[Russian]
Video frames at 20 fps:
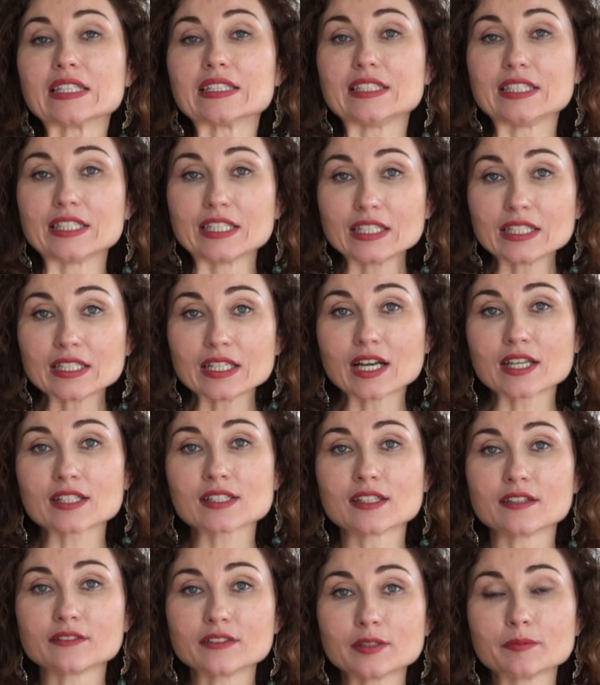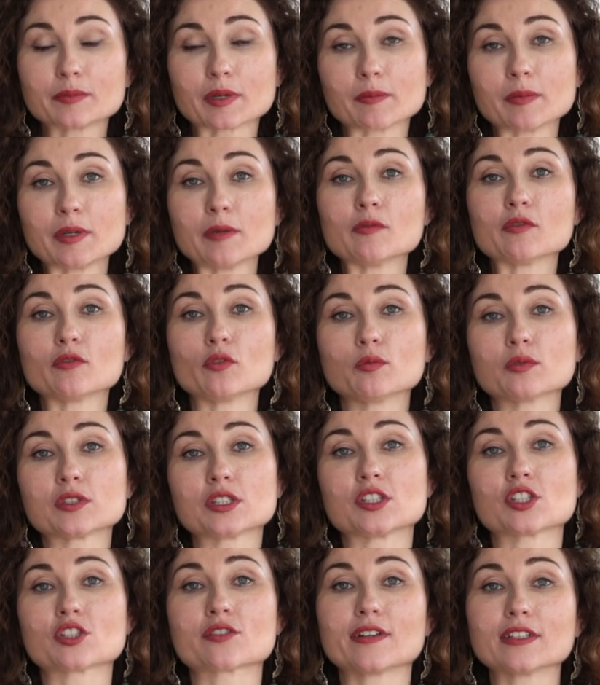Три основные проблемы в
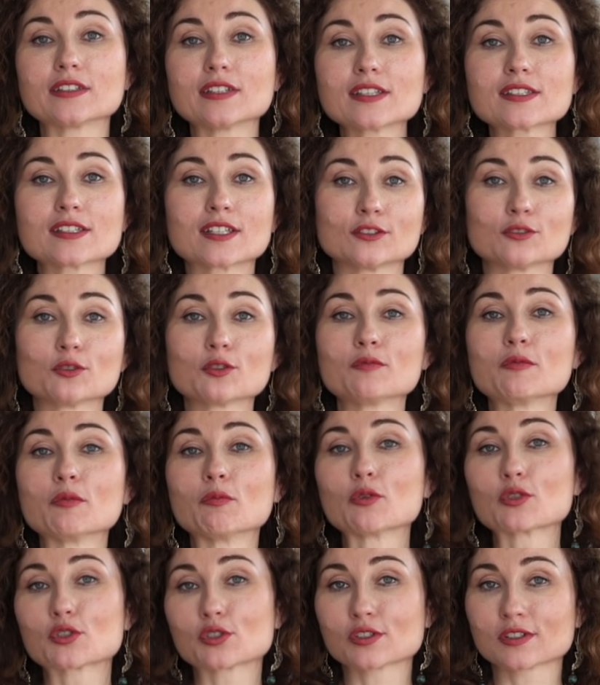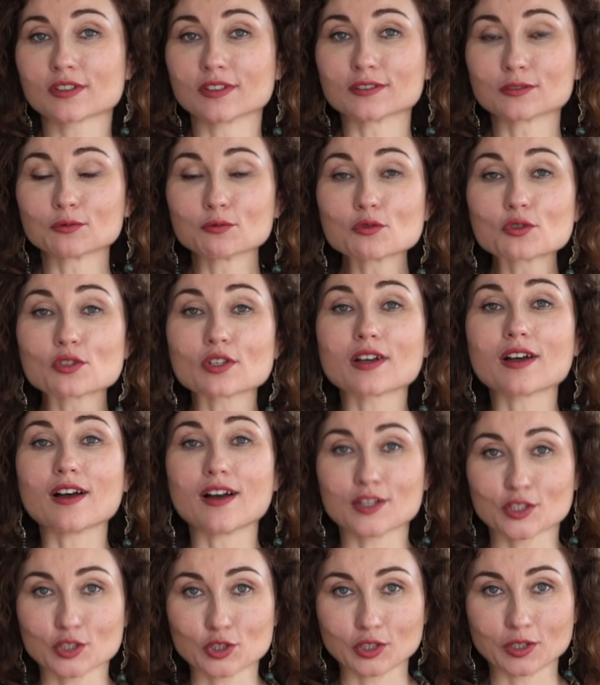области живота, с которыми может столкнуться
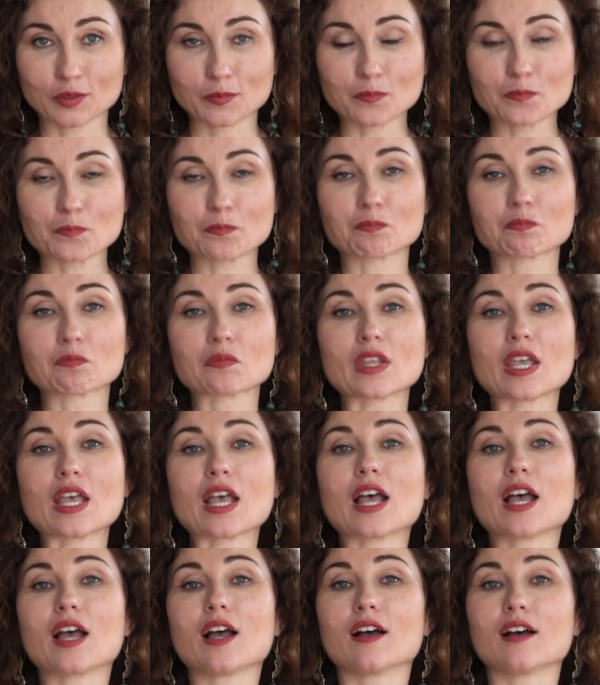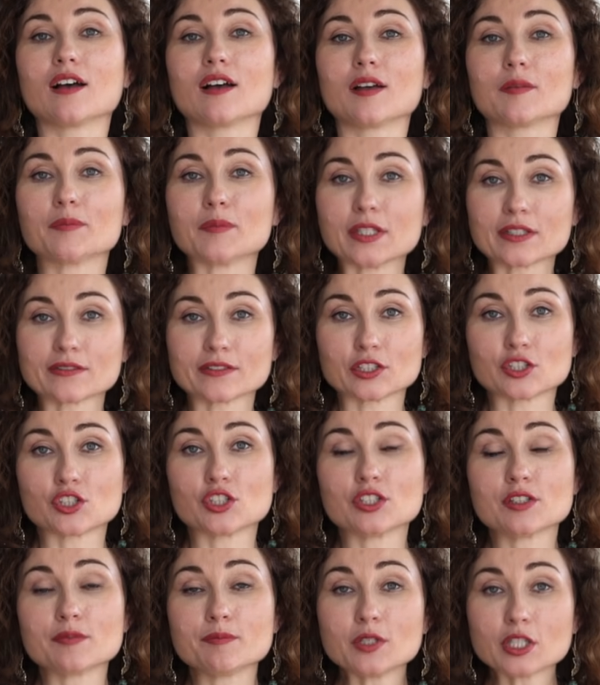каждый. А, первое.
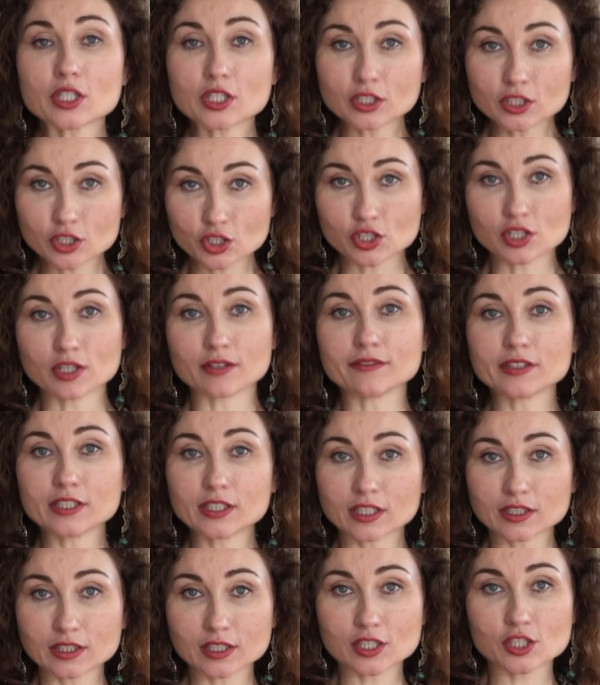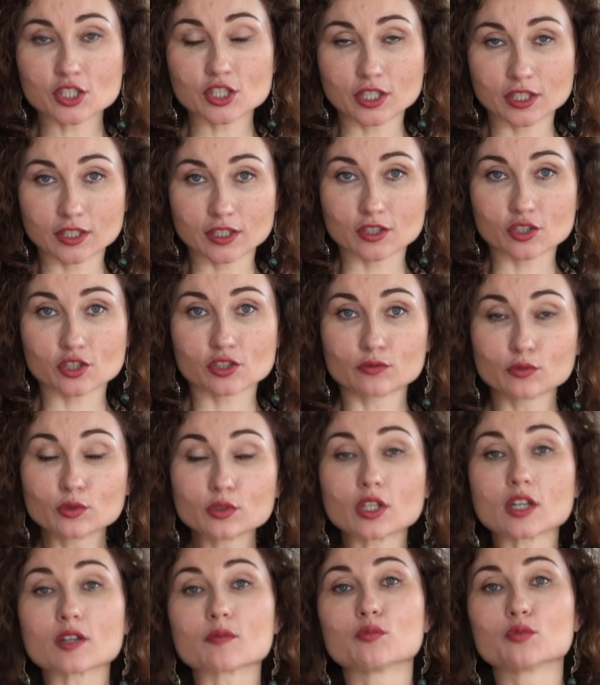Чрезмерные жировые отложения.
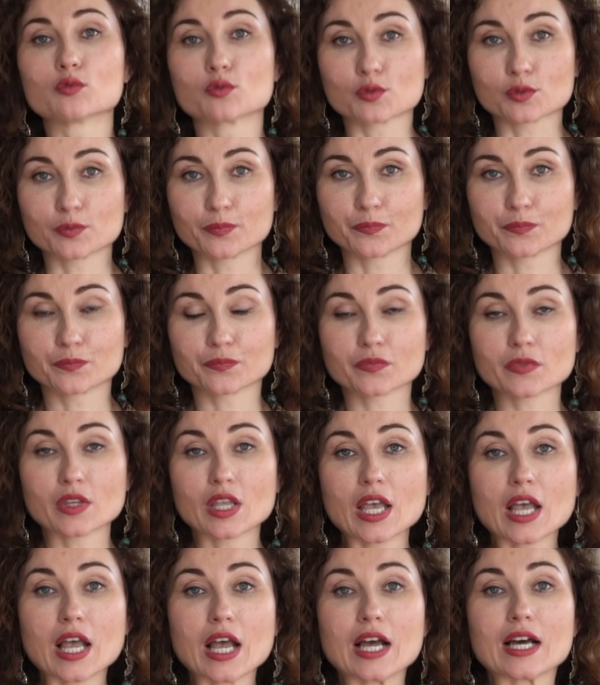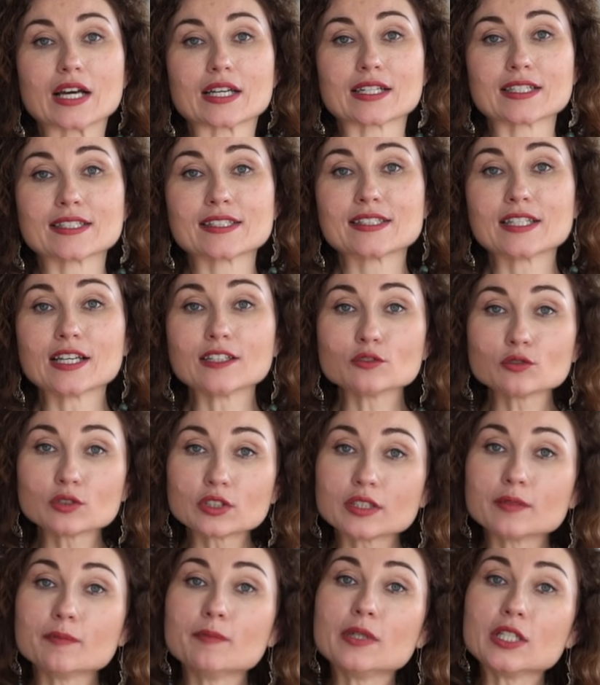Живот арбуз.
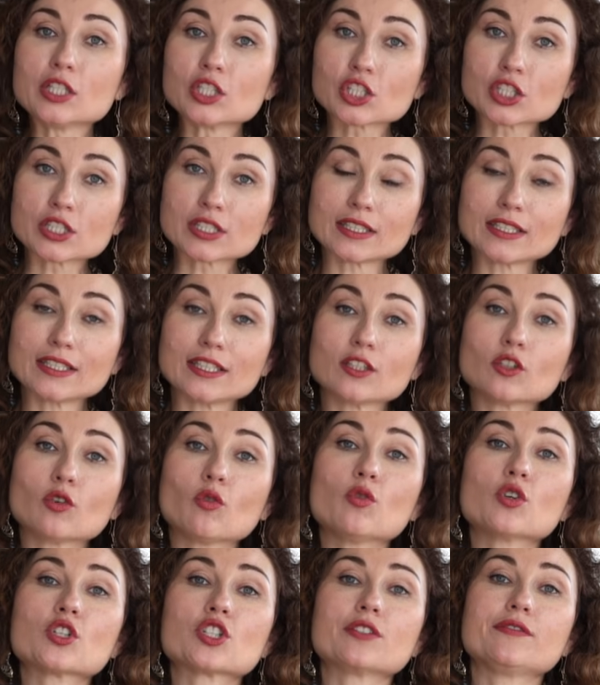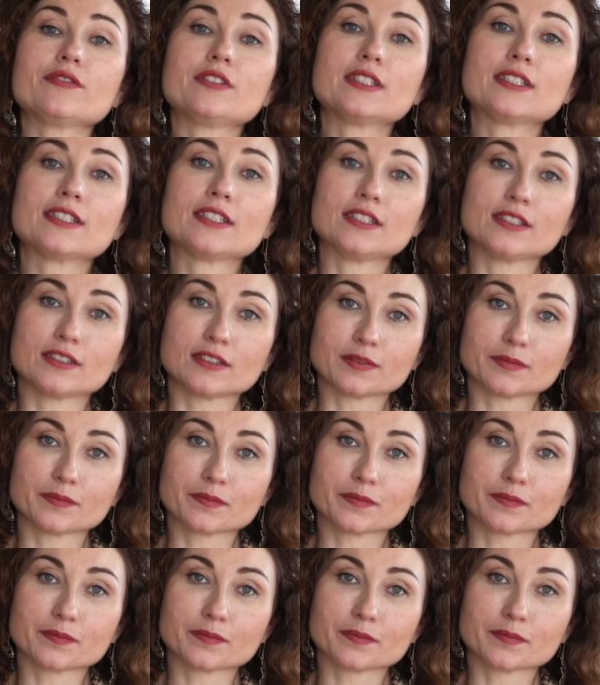Растянутые мышцы и кожа висит.